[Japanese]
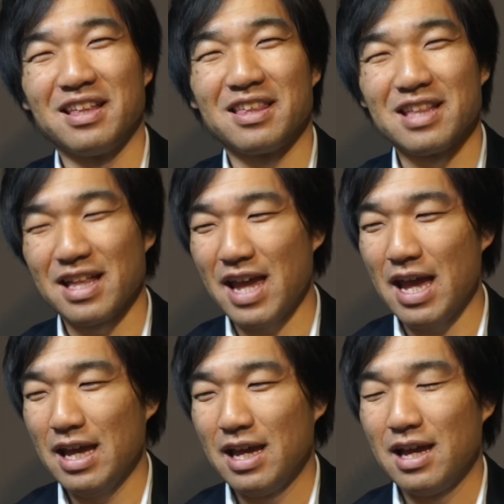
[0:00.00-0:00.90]
でした
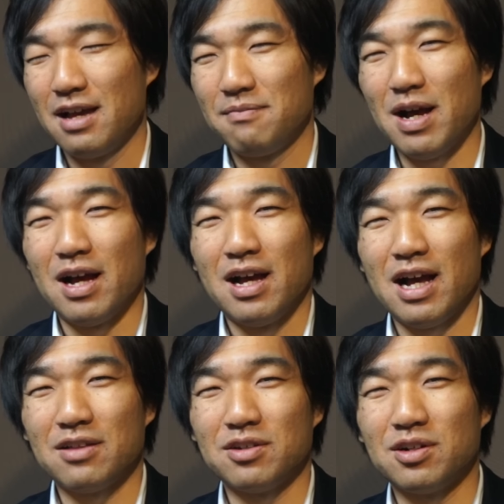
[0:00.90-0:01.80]
ねま
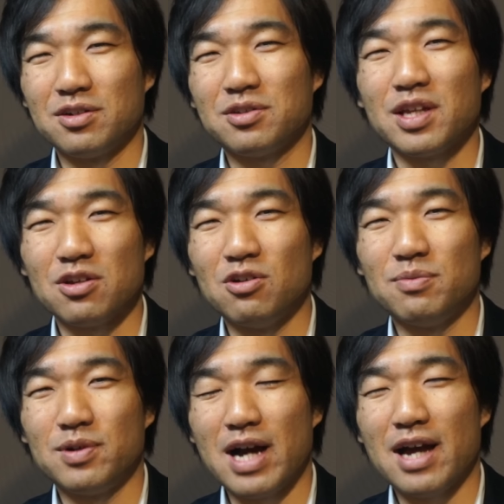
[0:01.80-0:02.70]
あ、あの、いろいろとね、
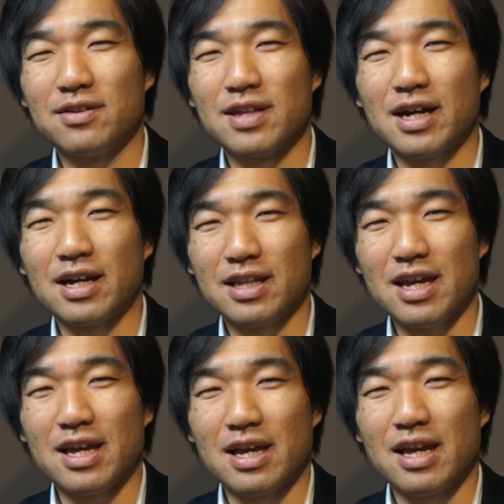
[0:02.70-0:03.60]
要望がある中
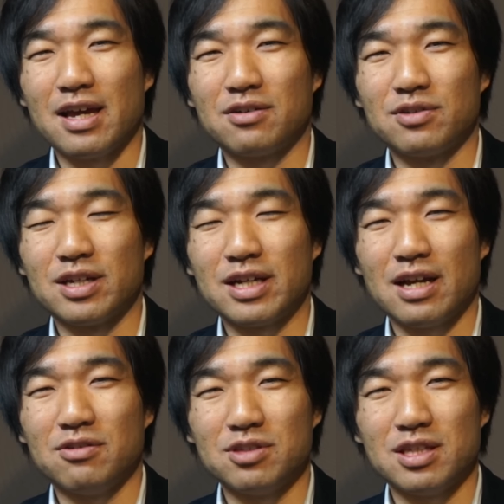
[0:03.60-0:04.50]
で、えー、この1
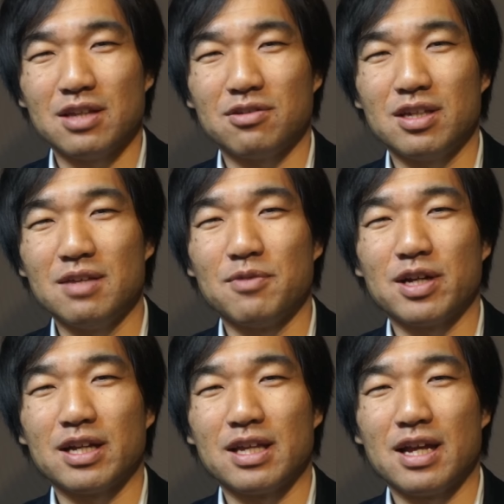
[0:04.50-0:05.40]
回落ちた時にもう
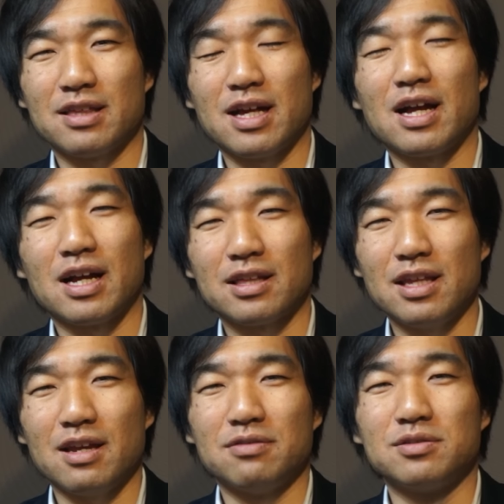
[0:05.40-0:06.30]
1回電圧が上がっ
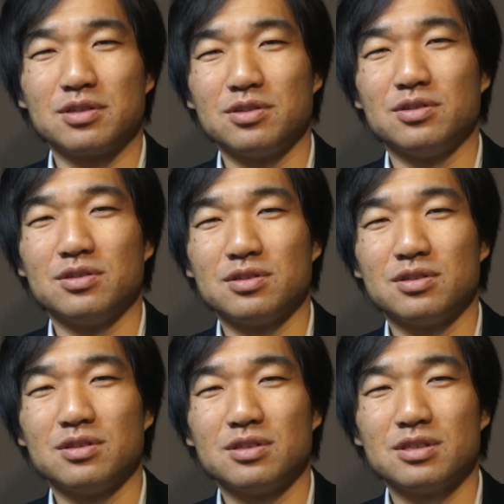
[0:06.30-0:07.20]
て復旧
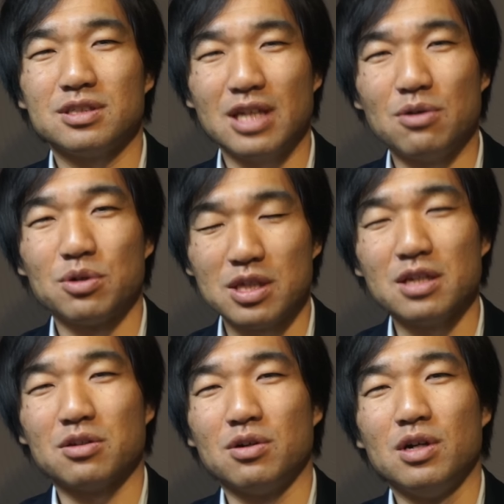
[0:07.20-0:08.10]
してほ
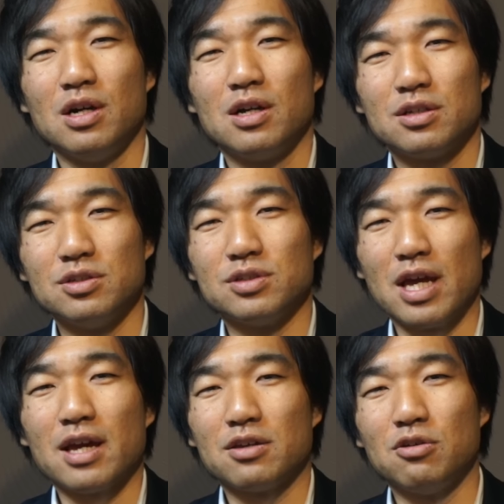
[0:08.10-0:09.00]
しいという
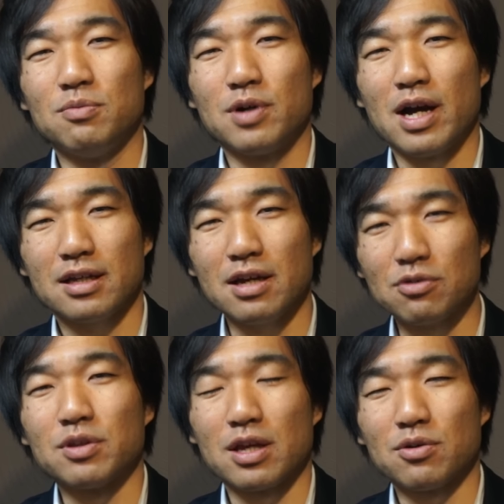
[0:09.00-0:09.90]
ね、要望が
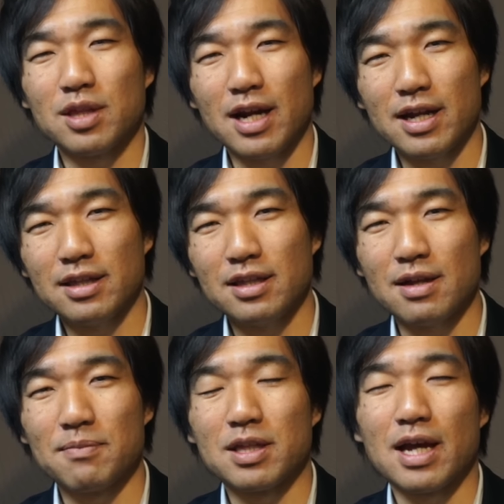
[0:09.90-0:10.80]
結構ね、寄せられて
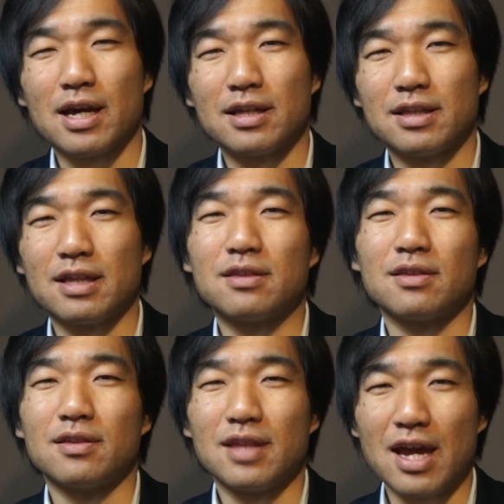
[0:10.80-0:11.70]
たみたいで
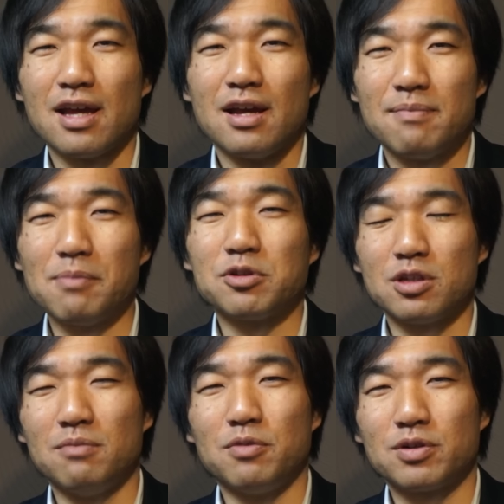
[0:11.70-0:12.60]
すね。まあも
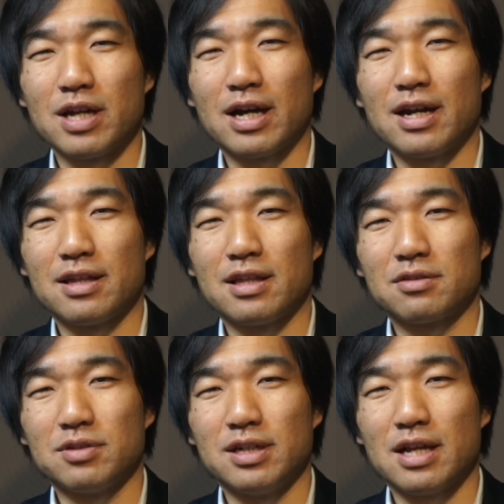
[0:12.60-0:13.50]
ちろん僕らが
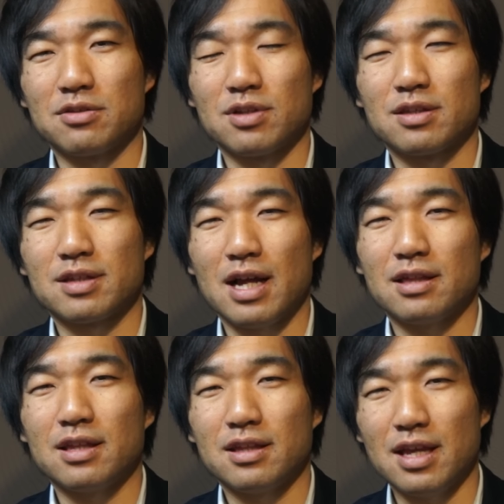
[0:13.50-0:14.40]
ライセンスフリーラジオで
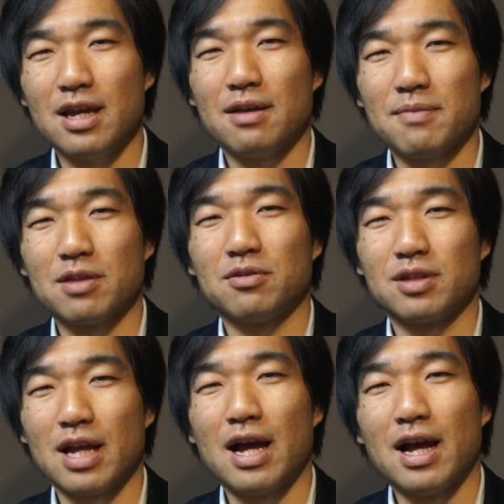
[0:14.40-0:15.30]
使ってて、まあそう
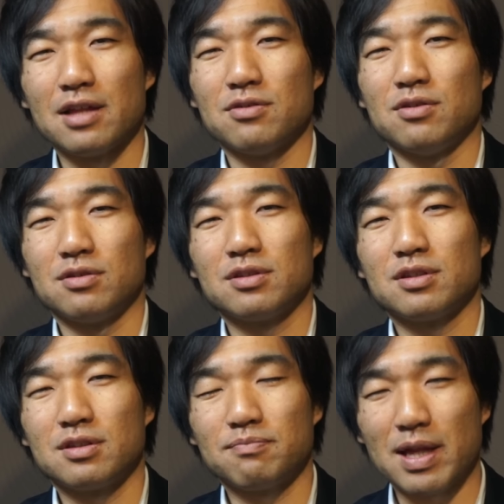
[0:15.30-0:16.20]
いった、あの、
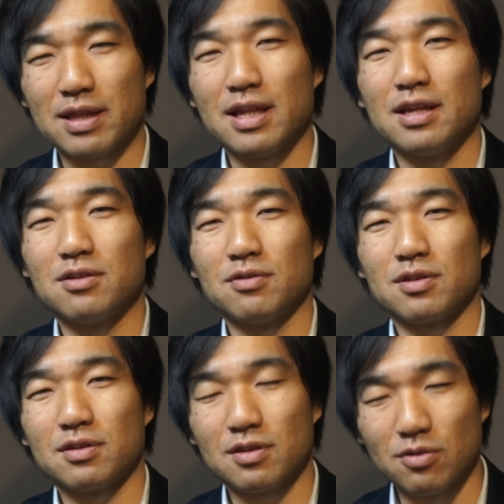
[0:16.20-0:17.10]
バッテリーと
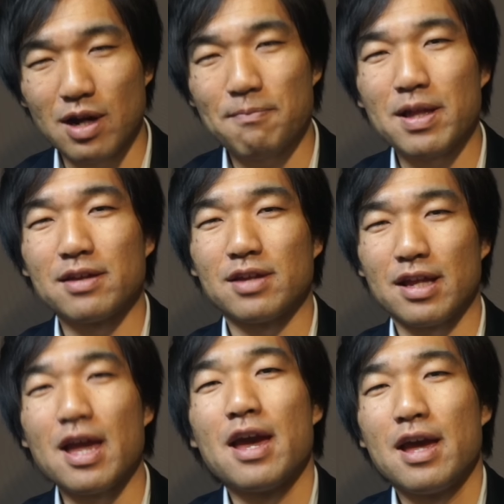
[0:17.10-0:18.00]
ソーラーパネル
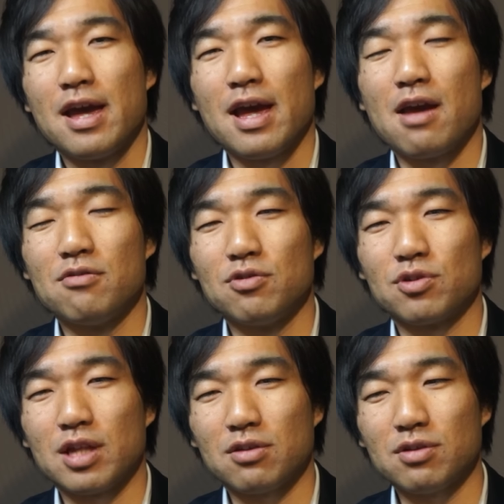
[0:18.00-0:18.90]
でね、えー、運
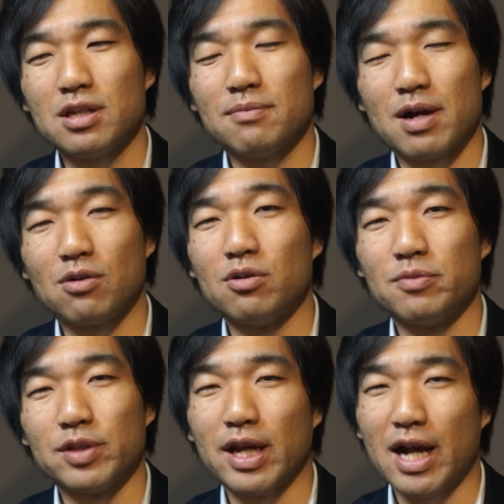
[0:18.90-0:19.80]
用した時に、まあこういう
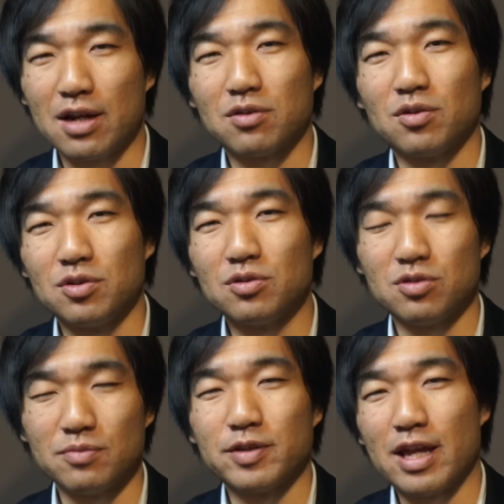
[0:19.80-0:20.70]
問題があるという
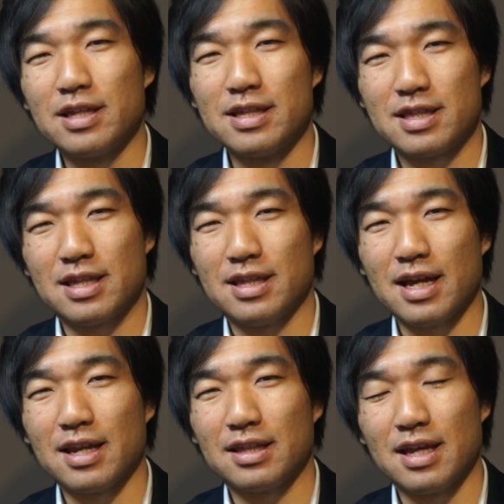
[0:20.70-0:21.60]
こともね、認識
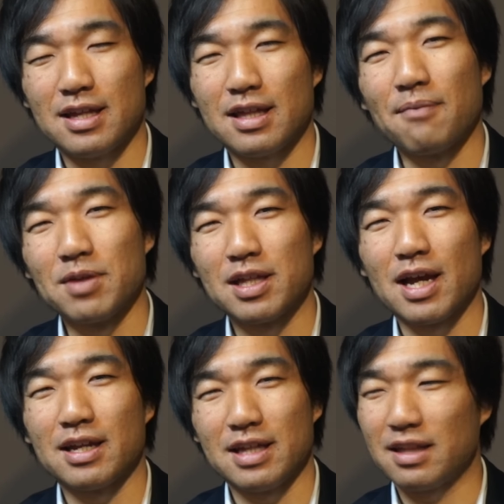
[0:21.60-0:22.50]
されていたみ
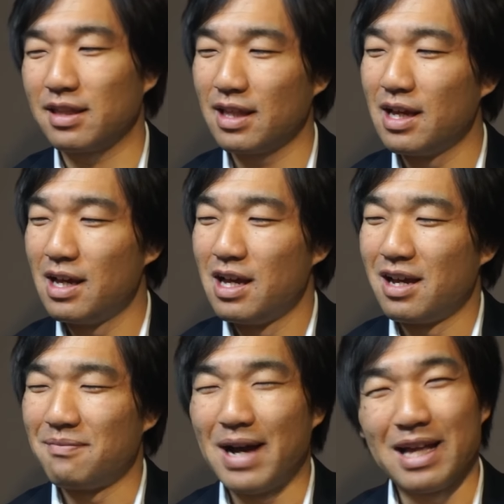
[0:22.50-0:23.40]
たいです。
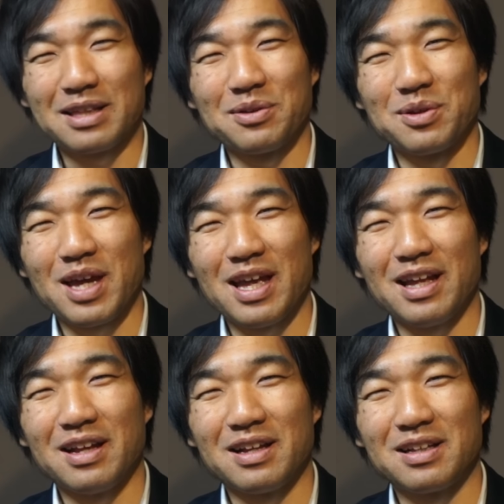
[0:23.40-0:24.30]
まあその
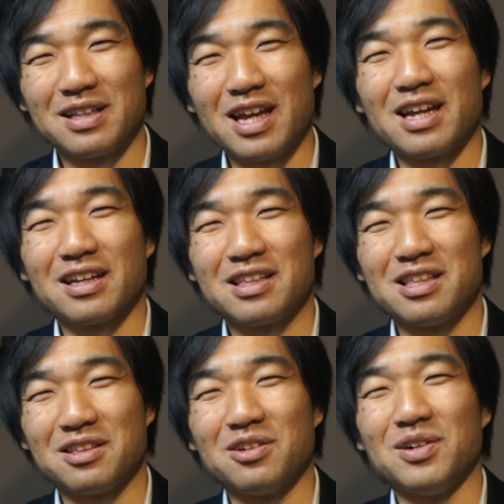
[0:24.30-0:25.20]
辺ね、き
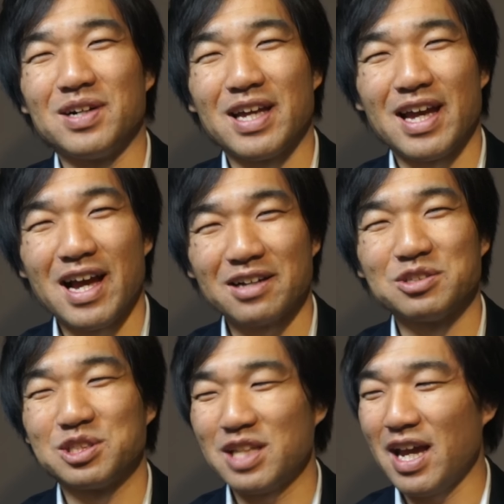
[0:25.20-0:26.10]
ちっと、えー、把
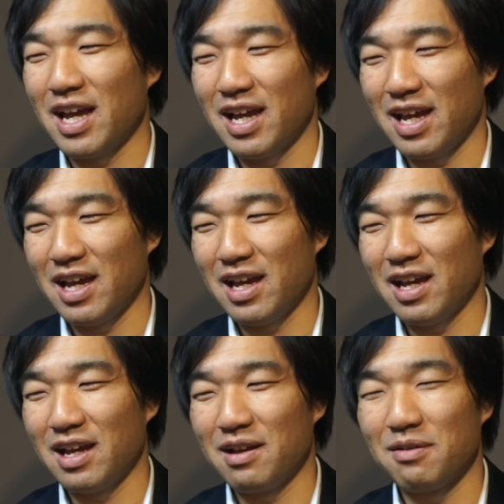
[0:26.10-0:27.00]
握して、え